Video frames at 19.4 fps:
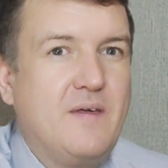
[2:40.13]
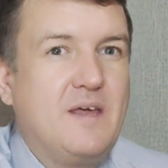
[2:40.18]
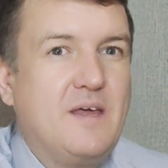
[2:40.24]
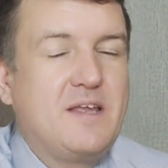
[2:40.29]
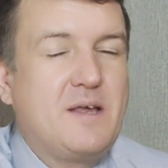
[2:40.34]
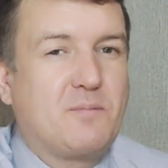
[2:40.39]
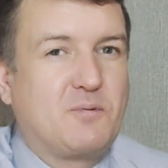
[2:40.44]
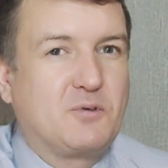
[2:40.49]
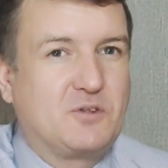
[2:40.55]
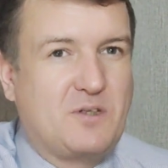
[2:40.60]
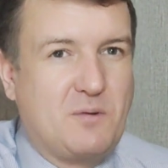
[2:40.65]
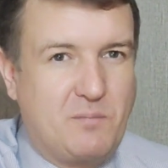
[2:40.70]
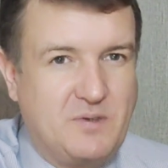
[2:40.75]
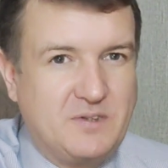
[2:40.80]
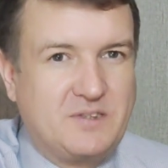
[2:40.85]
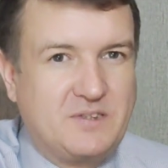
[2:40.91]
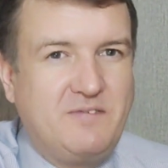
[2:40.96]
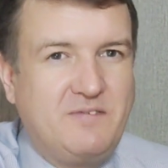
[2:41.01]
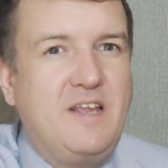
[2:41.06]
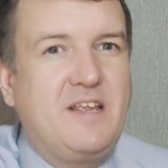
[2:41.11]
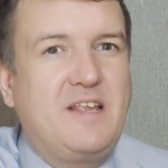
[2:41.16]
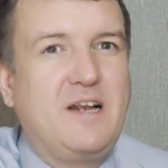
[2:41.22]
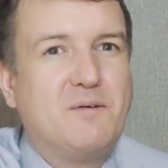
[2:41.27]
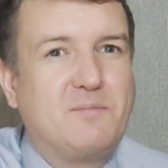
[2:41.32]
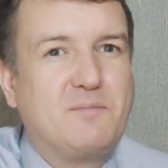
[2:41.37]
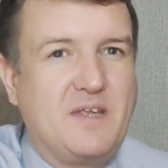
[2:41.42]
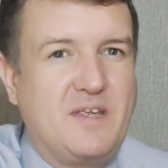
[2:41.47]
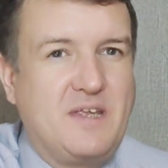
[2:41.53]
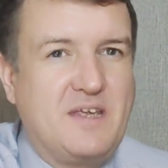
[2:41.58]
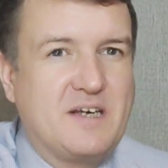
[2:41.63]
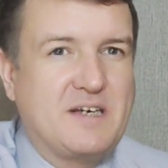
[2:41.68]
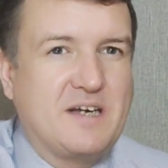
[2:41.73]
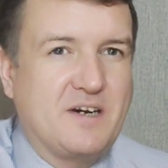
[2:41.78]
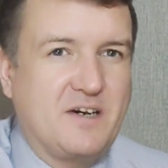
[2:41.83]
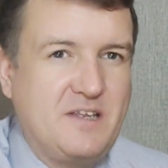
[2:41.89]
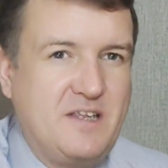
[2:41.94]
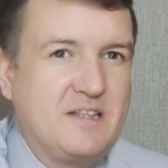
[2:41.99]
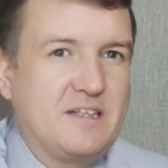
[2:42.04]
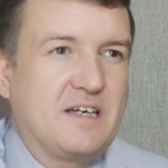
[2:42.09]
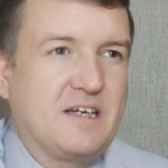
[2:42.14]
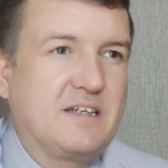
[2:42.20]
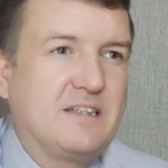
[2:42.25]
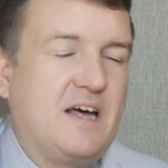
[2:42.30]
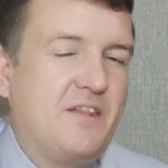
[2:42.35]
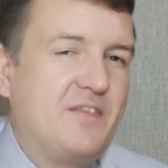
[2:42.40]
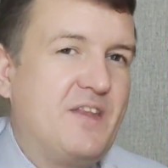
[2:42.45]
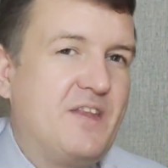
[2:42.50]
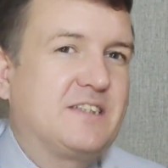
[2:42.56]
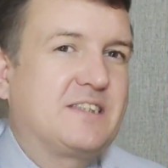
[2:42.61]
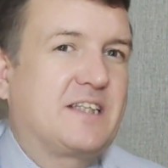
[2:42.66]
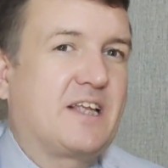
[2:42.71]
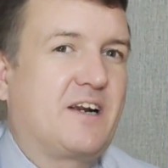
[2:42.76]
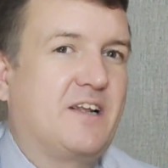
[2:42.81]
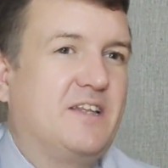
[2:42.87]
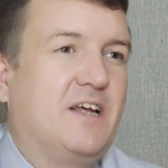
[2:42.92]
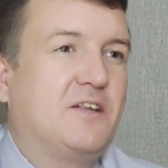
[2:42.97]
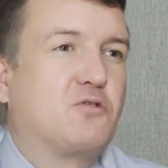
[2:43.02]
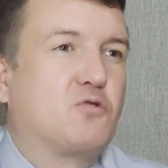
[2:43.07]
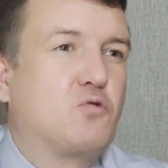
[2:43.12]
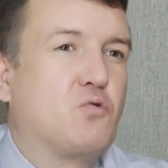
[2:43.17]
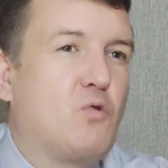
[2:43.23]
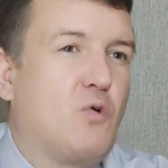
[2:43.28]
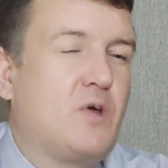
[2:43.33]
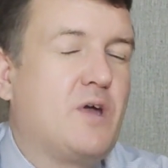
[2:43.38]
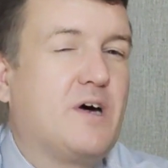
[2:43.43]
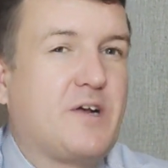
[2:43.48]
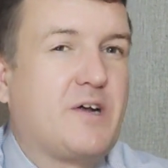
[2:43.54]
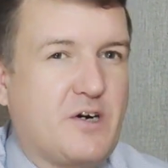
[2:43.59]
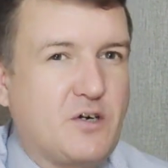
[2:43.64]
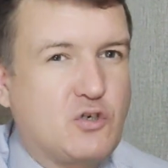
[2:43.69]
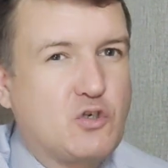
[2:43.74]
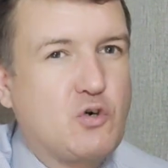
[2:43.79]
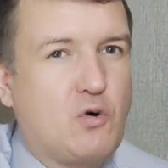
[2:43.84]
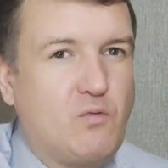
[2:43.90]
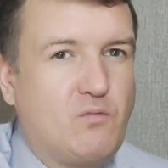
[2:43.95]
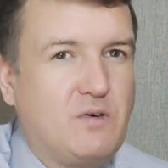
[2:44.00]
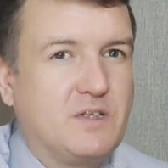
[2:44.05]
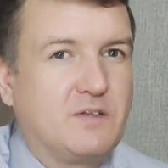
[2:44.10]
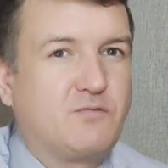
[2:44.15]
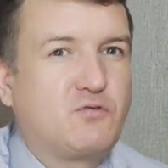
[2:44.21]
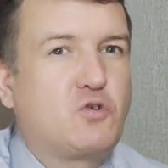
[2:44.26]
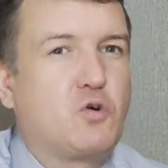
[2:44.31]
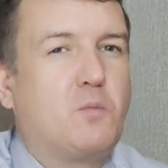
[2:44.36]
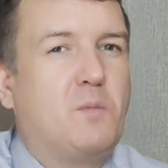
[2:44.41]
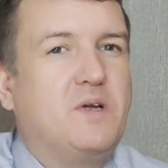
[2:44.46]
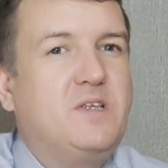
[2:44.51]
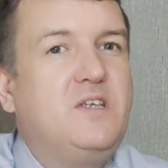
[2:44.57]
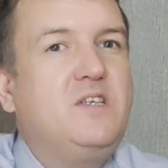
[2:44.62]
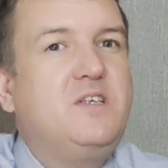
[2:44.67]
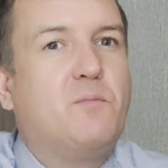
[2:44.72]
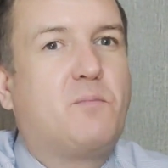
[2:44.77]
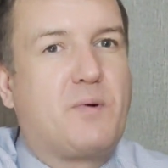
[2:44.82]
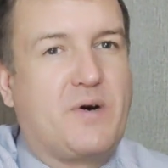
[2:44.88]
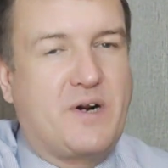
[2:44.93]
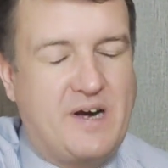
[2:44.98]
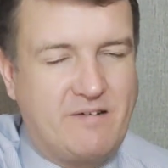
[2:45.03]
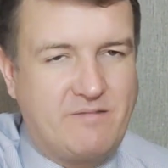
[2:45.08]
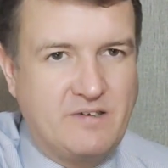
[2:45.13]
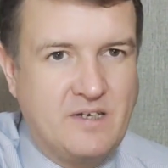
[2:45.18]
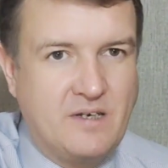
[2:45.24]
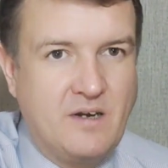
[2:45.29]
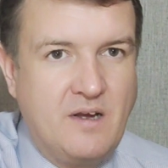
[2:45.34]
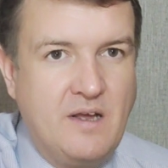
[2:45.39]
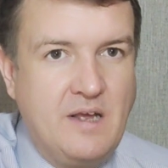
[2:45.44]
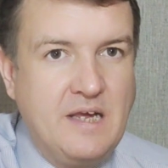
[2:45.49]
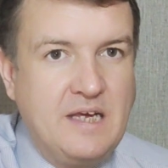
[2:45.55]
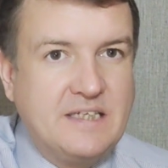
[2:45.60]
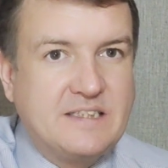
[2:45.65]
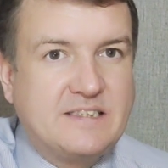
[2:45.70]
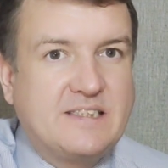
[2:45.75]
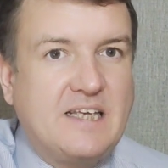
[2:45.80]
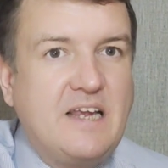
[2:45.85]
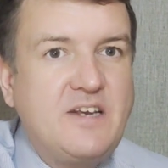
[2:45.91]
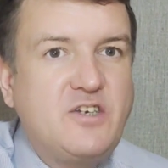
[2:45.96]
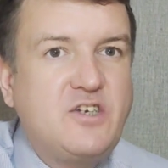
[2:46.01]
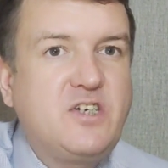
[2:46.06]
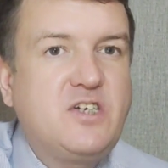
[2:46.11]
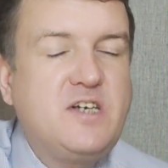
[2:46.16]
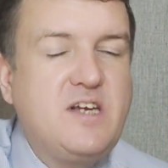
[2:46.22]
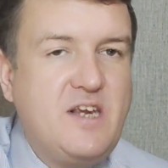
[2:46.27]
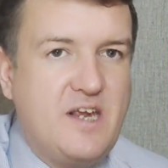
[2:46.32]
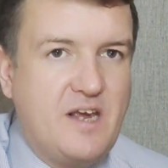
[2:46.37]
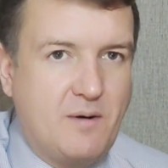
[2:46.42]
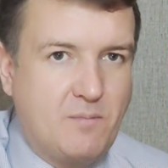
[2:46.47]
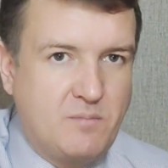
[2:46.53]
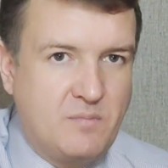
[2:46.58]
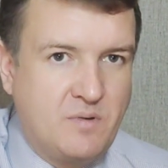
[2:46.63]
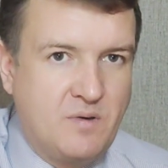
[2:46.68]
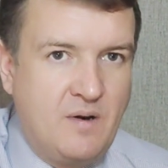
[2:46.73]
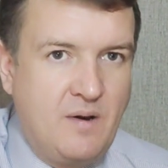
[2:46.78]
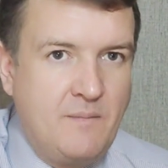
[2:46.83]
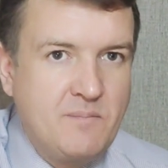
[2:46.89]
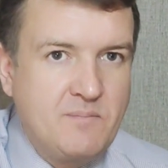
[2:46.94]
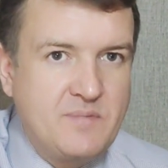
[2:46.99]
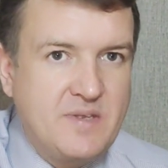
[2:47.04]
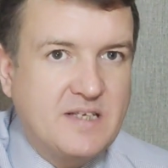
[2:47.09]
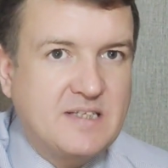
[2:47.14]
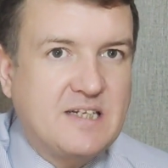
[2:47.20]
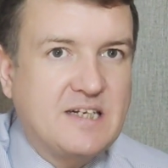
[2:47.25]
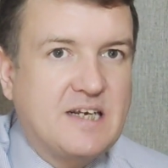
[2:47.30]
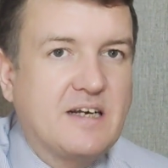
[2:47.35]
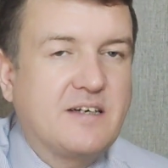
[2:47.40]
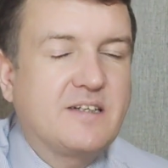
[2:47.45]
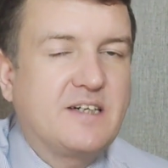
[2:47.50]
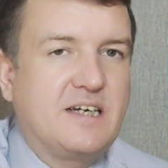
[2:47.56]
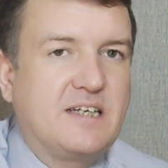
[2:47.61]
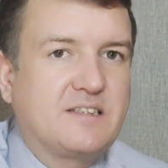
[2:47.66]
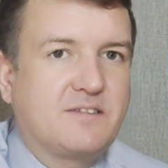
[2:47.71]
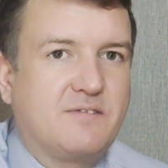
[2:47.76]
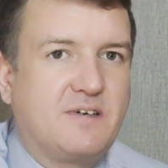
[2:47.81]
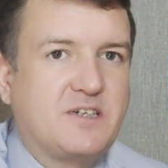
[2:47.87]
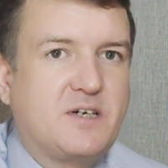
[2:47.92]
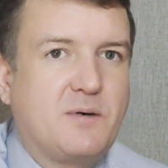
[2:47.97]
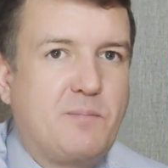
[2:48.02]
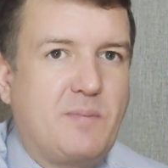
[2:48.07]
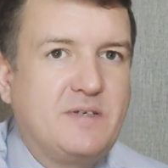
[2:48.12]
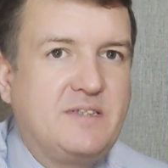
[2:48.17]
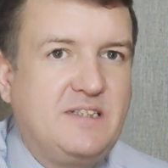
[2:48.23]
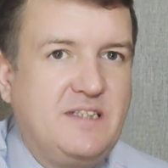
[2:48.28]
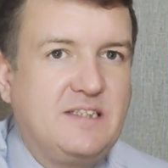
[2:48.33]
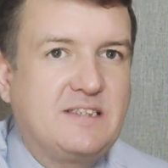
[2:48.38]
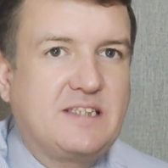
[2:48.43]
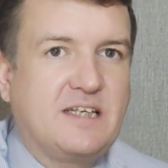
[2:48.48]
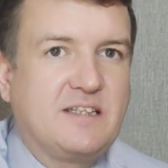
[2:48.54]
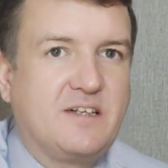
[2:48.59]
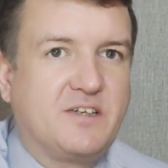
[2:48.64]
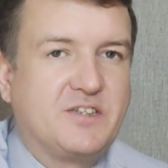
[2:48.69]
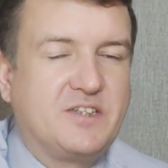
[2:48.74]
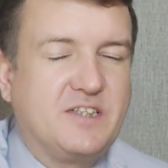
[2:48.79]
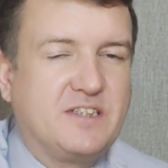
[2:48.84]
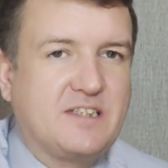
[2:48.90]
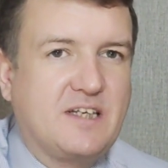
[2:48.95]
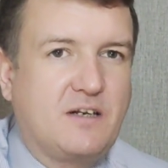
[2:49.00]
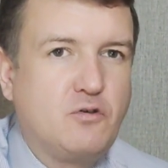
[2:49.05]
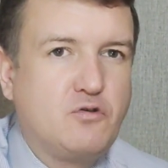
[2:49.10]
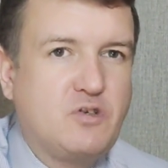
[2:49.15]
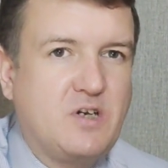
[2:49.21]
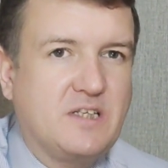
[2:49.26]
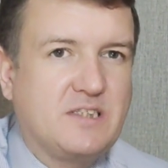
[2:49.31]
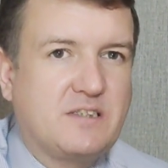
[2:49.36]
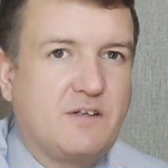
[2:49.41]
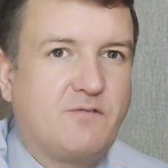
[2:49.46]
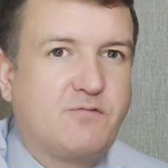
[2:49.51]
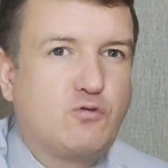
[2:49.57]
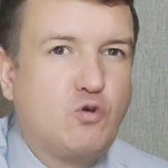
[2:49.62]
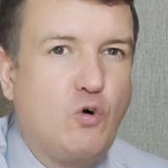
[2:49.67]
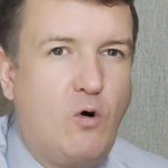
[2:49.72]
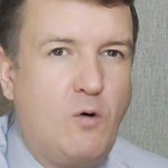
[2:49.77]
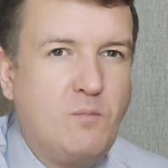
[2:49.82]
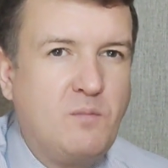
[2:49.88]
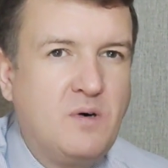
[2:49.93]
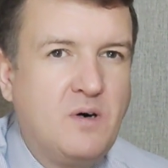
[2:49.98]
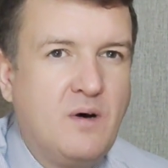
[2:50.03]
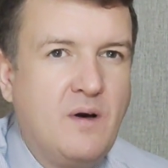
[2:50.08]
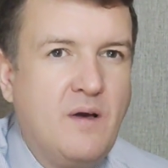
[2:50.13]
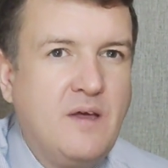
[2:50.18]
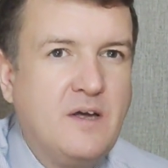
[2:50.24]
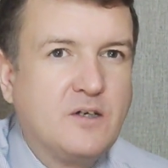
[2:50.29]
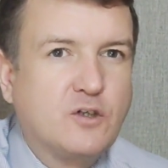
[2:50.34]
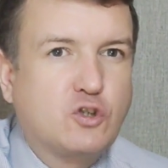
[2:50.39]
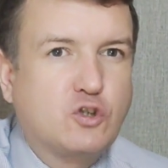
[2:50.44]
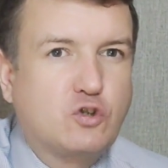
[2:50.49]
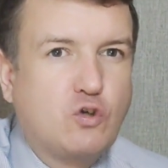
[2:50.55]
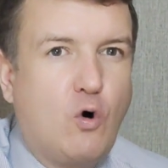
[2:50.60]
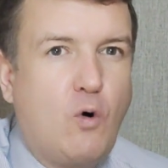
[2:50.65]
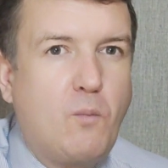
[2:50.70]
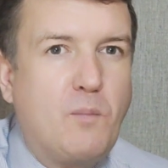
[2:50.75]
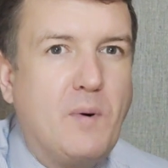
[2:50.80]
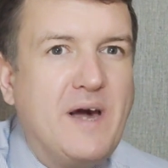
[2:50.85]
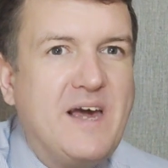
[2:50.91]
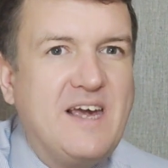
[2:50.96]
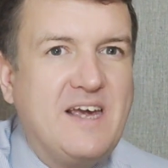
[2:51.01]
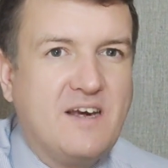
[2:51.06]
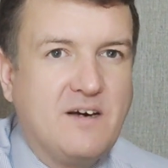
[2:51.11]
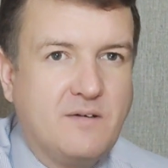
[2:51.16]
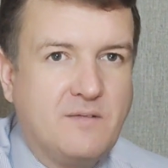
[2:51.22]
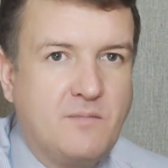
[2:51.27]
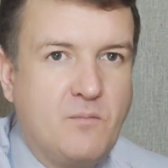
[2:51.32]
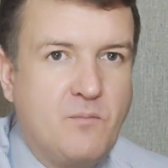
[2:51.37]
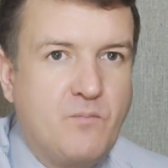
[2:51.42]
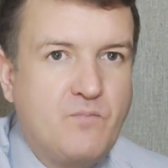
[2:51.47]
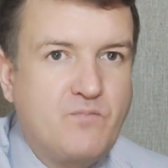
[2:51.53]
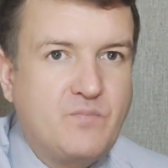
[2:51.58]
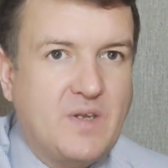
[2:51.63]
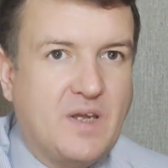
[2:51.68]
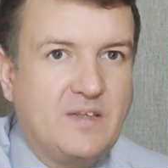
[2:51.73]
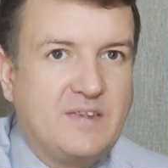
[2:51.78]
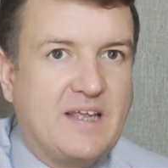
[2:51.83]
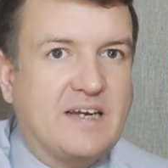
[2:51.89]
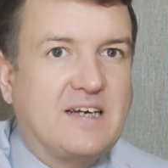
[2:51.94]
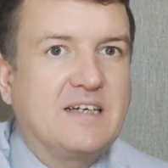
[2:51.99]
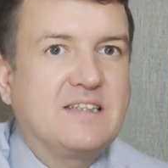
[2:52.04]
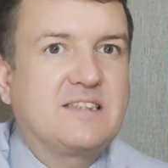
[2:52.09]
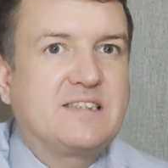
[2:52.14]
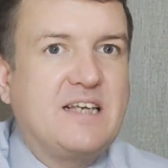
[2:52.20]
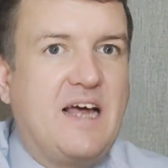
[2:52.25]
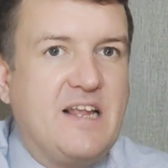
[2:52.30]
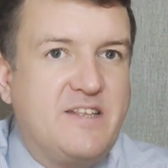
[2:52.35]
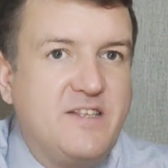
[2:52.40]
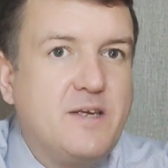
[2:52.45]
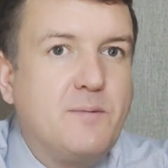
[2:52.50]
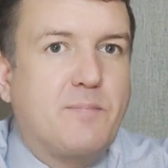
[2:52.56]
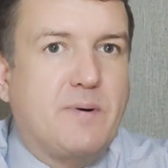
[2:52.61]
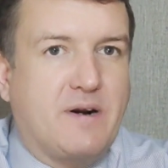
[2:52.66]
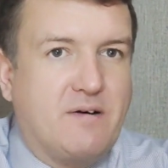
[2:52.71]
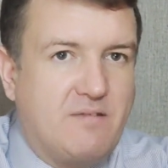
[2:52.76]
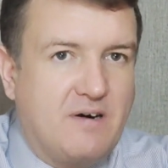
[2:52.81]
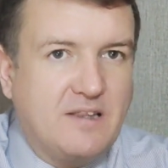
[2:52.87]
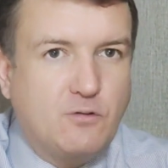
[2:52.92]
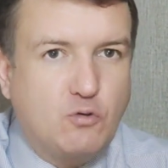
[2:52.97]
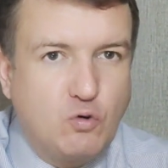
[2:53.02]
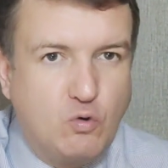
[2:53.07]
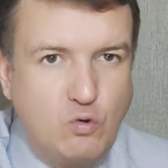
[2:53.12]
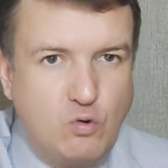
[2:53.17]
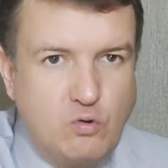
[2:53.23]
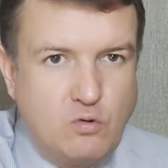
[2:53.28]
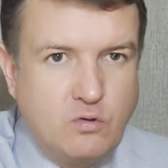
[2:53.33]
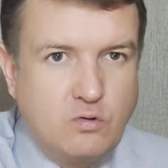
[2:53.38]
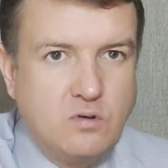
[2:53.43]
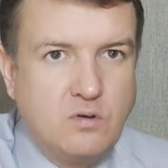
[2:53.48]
я просто был свидетелем таких картин, когда одна сторона другой разжевывает, в чем они не правы. Зачем? Если как раз ваша позиция должна заключаться в том, чтобы доказать неправоту